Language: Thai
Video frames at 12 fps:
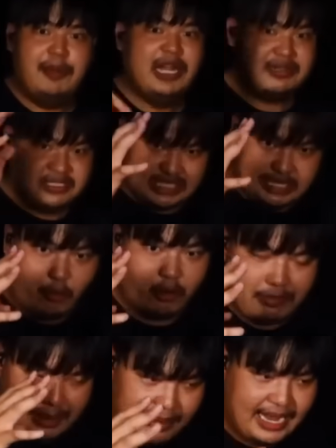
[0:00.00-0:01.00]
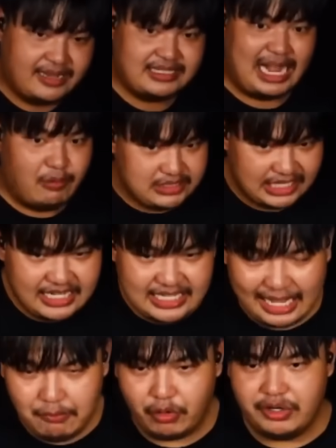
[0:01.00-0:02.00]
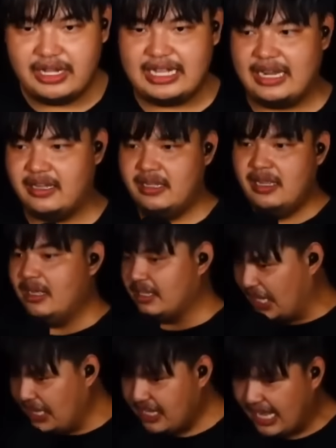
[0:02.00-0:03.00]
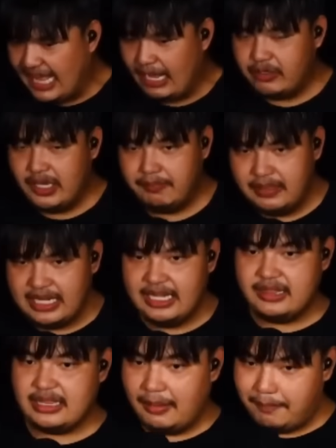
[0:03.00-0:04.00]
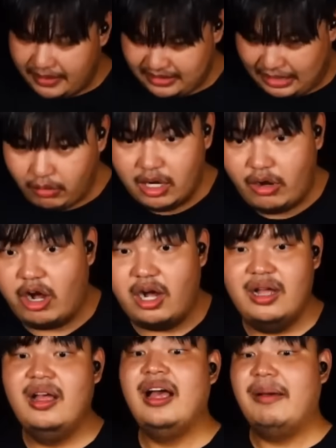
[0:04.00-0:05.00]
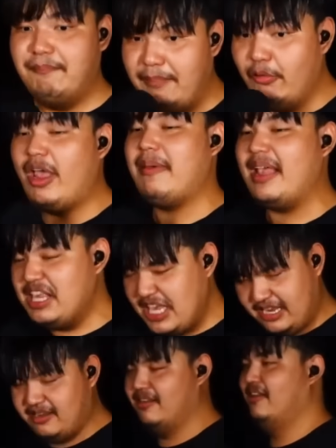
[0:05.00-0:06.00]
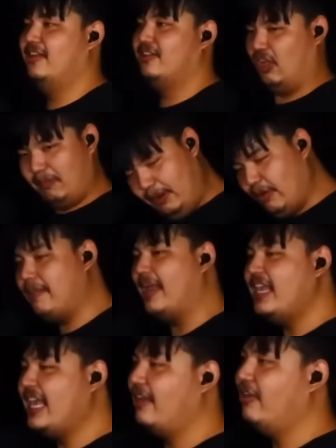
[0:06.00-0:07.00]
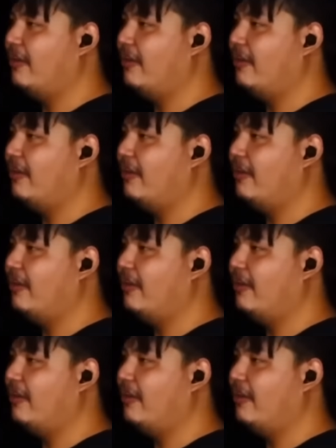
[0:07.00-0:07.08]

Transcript: เอาเพื่อนสี่คนมาบ้านกะว่าจะเล่นเกมวนด้วยกัน กินข้าวดิบดี เตรียมเปิดเราก็รอบิวให้แม่งเงียนต้องบิวให้แม่ง